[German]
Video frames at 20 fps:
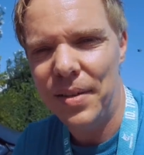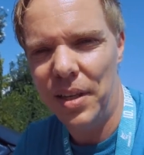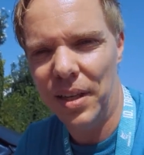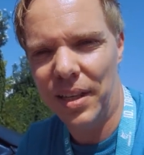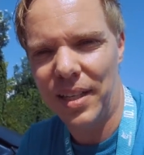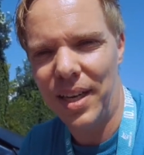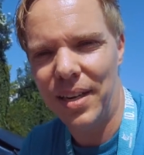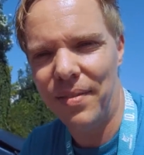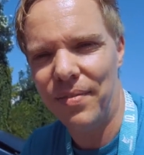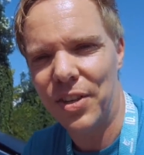
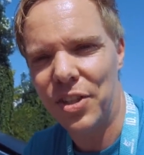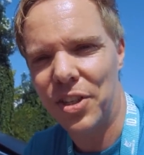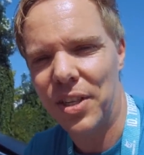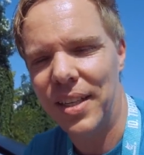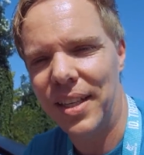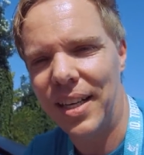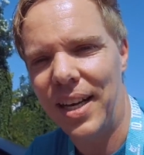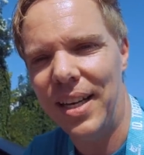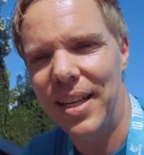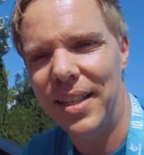Ihr kennt
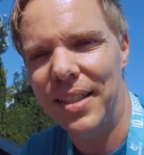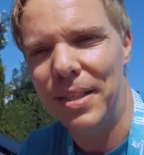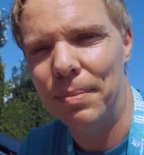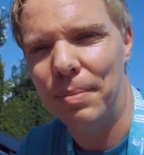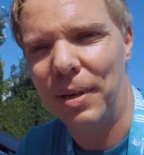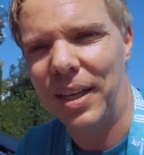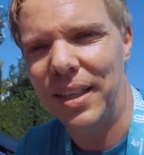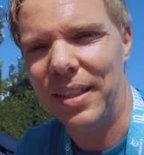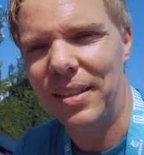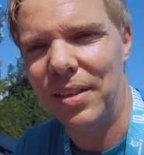wahrscheinlich alle die
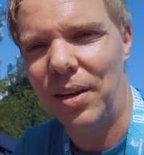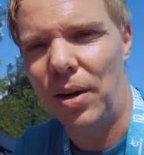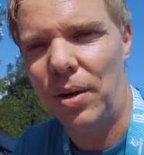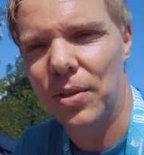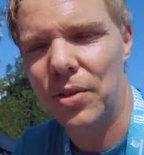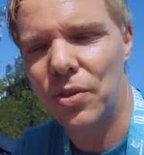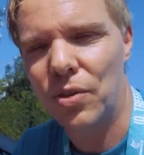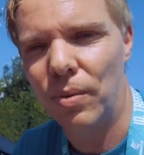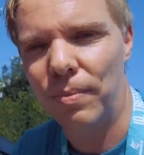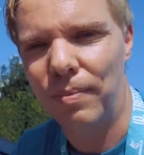Berichte
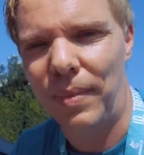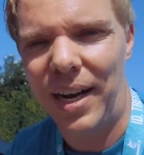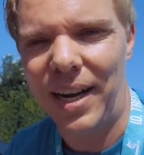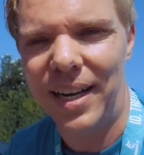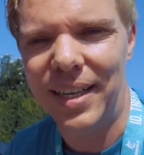auch zum